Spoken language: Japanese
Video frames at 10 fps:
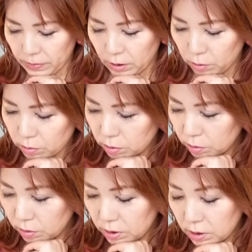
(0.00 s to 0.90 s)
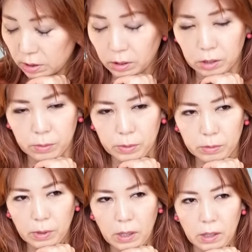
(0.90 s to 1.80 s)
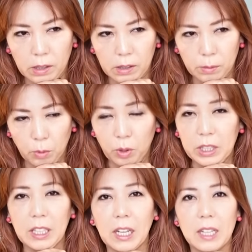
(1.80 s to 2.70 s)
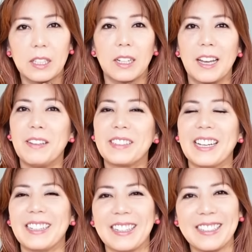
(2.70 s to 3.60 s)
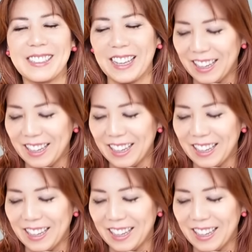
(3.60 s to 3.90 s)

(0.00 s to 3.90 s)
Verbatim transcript: 本当になんか自分はもう引き返せないみたいな感じで